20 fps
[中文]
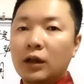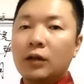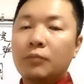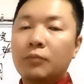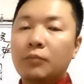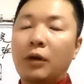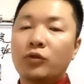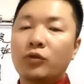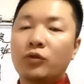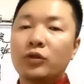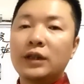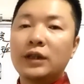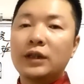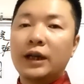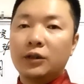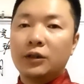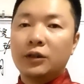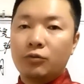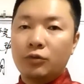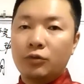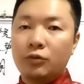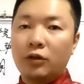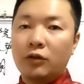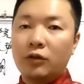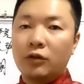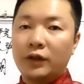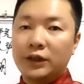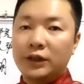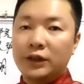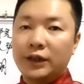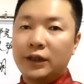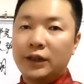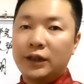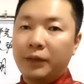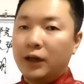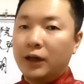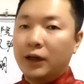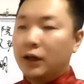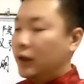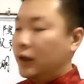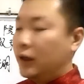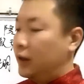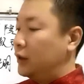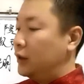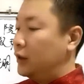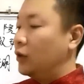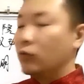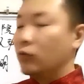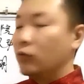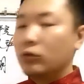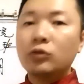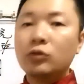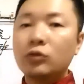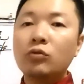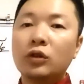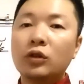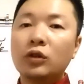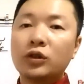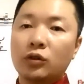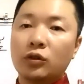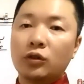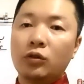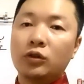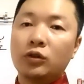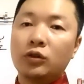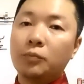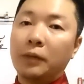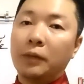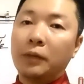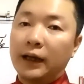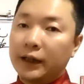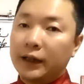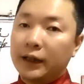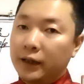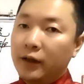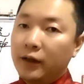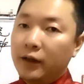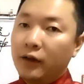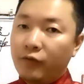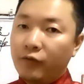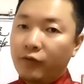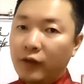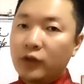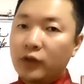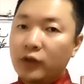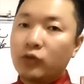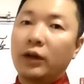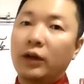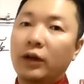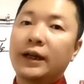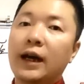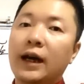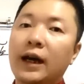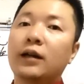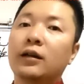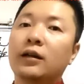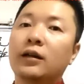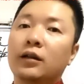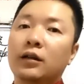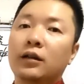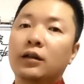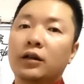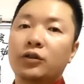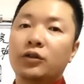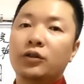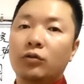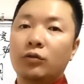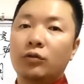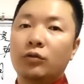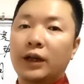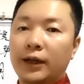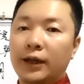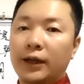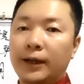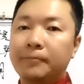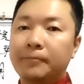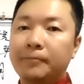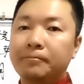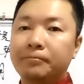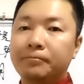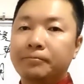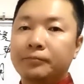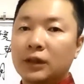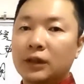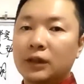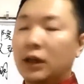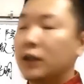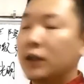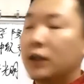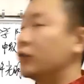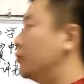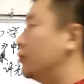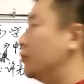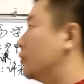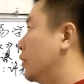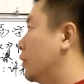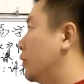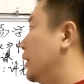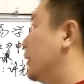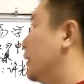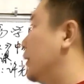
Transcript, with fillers: 保存在你需要的文件里面。你有用的时候你就把它给翻出来看，就 OK 了，就 OK 了。